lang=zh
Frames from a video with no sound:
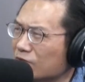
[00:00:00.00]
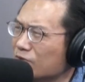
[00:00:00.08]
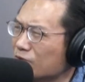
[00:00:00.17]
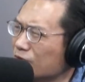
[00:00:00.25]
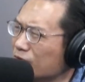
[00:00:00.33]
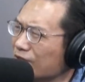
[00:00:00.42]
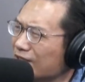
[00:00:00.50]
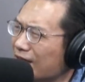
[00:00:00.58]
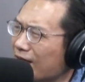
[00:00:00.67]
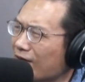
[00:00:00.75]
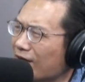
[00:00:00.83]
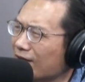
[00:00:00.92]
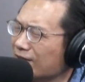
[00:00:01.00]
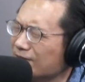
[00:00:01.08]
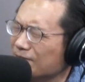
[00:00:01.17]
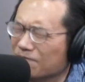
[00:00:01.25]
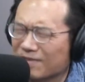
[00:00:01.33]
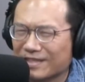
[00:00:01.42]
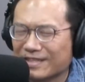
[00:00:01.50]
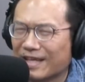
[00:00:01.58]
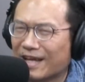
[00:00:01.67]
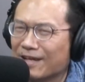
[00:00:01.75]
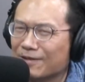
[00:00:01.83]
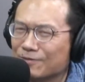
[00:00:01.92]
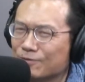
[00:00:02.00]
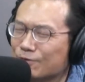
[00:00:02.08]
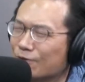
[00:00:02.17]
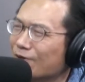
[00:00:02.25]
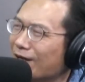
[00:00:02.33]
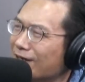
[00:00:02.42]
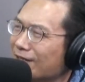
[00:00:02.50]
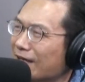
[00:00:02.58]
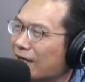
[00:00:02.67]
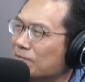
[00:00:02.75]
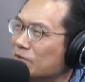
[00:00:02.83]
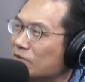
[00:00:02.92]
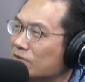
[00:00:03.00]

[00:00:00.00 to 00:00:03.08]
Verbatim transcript: 口啊，听有国较听无